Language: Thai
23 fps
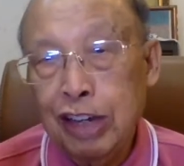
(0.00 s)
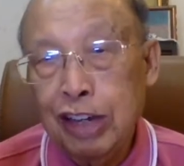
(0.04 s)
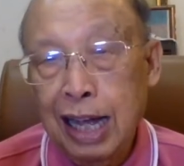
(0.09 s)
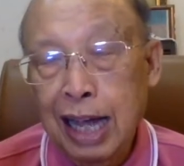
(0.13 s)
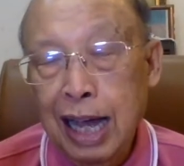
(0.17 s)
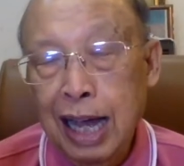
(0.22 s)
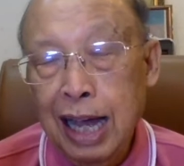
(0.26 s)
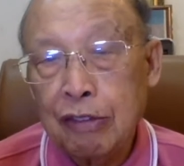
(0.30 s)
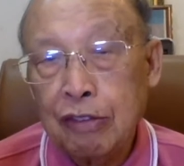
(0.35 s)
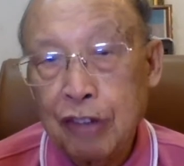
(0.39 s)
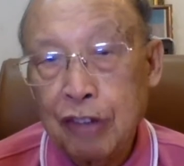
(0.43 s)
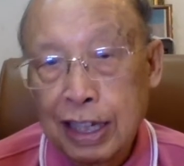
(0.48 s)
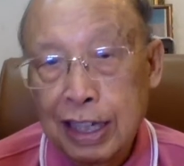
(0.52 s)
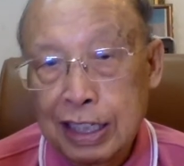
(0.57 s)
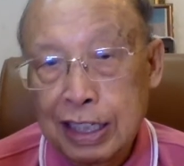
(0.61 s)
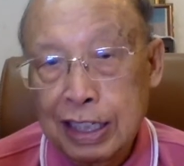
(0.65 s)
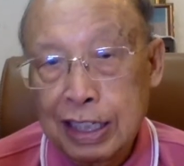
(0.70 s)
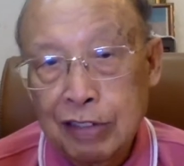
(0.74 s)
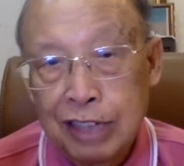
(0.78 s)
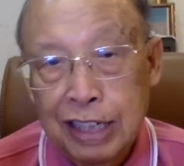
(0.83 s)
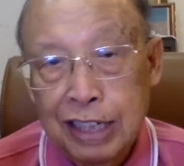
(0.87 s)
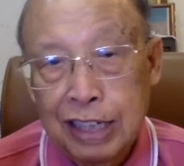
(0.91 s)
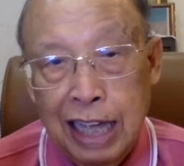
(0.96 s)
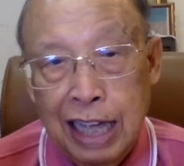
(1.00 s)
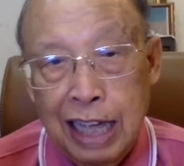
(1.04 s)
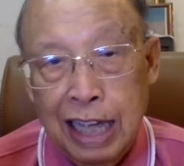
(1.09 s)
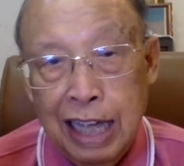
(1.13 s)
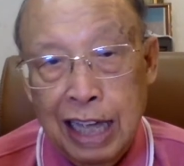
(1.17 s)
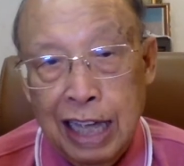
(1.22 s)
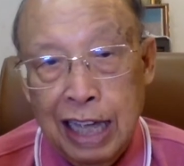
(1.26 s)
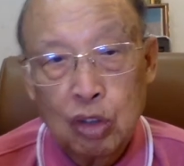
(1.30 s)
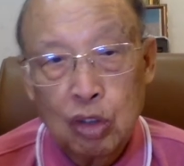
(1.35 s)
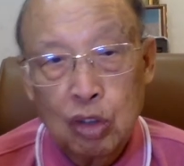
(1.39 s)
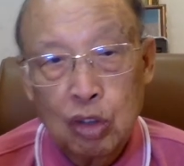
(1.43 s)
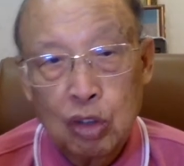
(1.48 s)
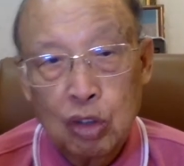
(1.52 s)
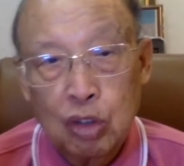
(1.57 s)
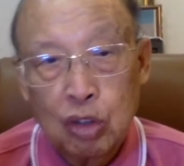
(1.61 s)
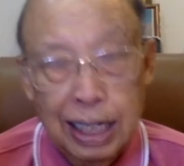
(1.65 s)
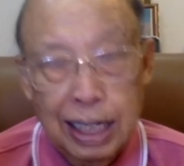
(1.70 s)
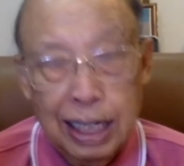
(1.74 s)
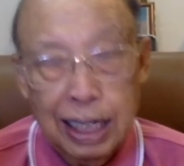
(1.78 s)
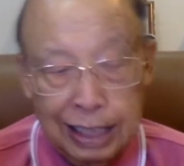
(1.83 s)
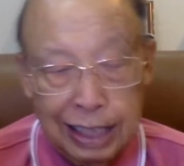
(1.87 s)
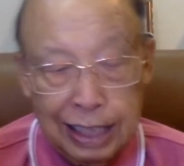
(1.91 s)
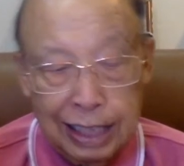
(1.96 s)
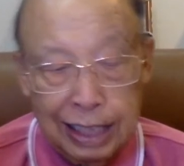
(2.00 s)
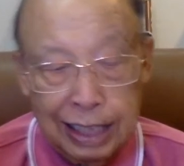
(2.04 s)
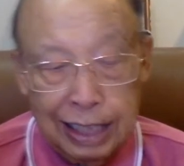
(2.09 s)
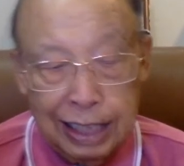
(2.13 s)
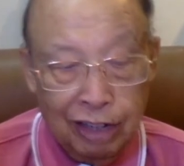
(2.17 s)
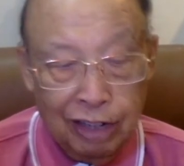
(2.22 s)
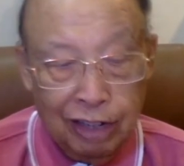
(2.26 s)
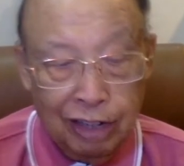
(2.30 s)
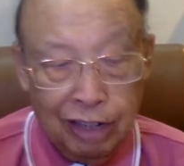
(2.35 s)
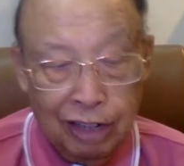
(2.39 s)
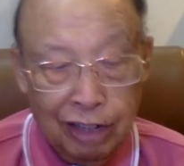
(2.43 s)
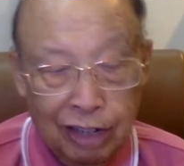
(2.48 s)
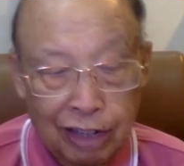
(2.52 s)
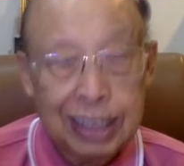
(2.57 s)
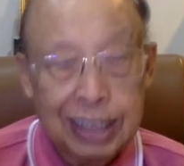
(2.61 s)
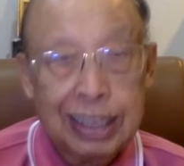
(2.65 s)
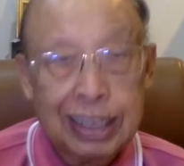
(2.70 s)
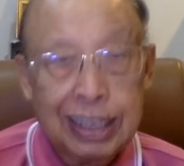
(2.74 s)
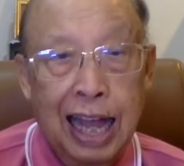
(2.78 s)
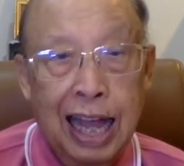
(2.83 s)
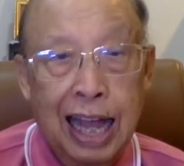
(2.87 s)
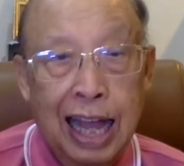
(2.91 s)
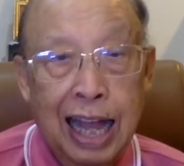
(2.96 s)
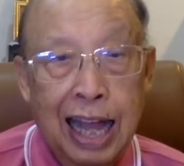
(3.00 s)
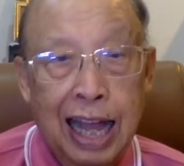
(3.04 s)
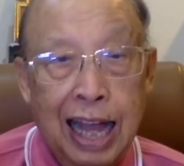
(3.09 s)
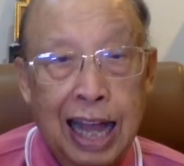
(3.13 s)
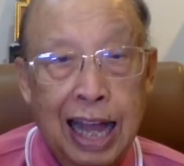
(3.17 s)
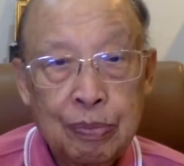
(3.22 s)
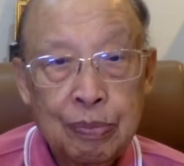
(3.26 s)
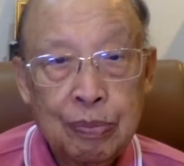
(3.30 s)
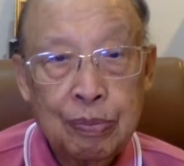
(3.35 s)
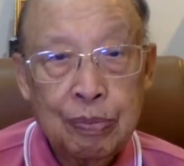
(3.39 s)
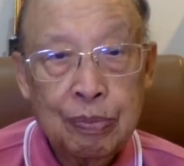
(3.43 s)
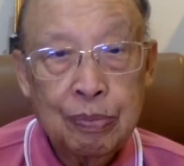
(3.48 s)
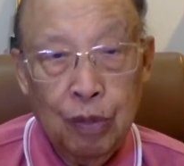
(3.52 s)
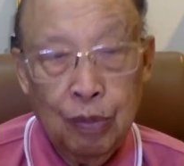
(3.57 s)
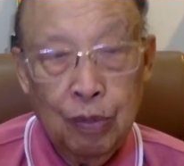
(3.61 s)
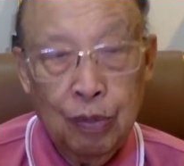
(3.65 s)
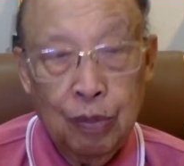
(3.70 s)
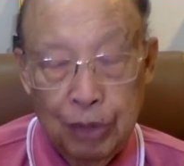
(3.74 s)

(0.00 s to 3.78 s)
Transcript: กงานฝ่ายจิตวิญญาณเว้าถึงอาณาจักรสวรรค์ไอยางต่างๆเนาะ